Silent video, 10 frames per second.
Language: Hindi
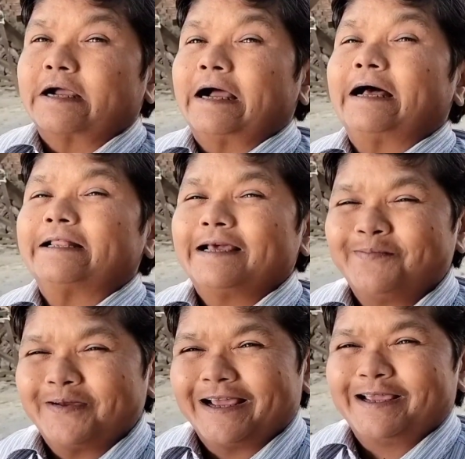कांधे
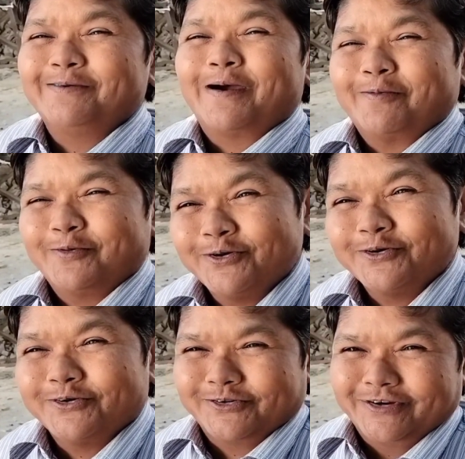पे नहीं बाबू
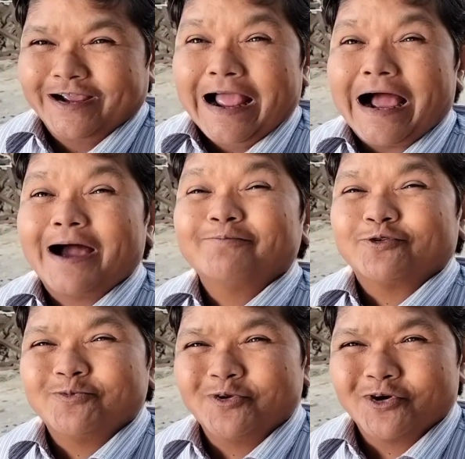हम
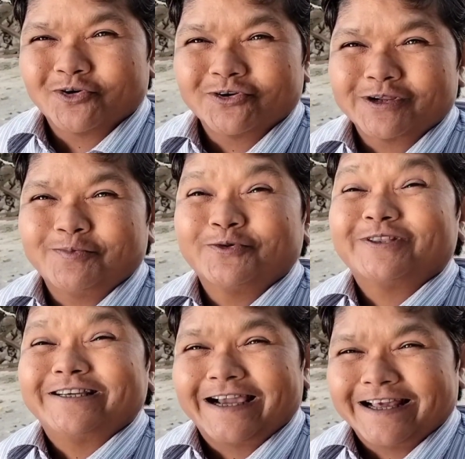तुम लोगों की
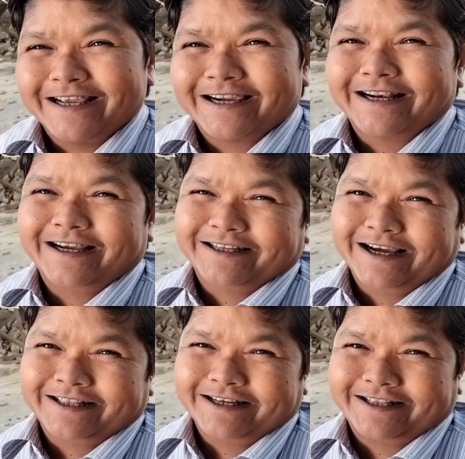बुद्धिया देखना
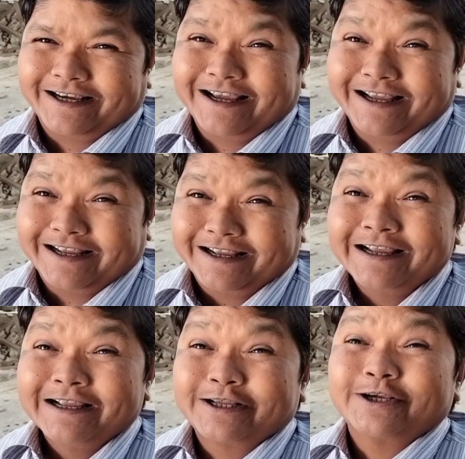चाहते थे
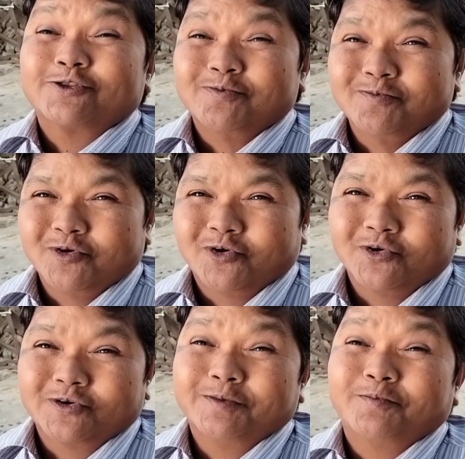कि तुम लोगों
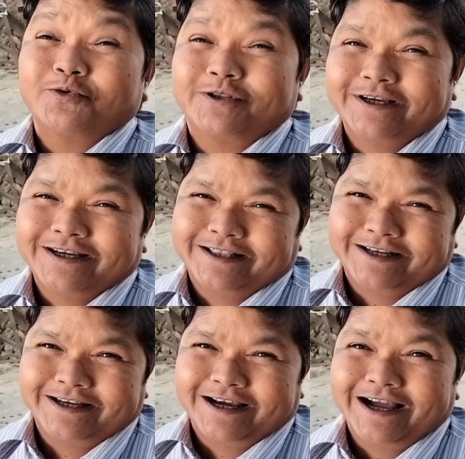की बुद्धि
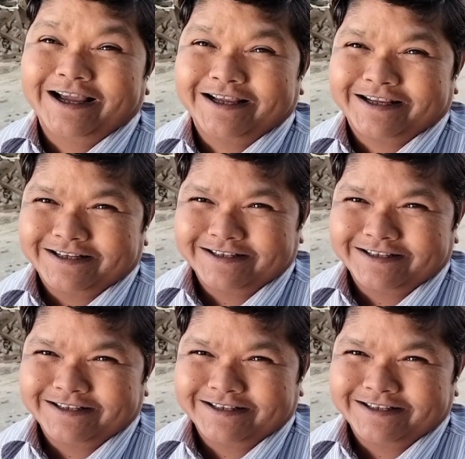कितनी है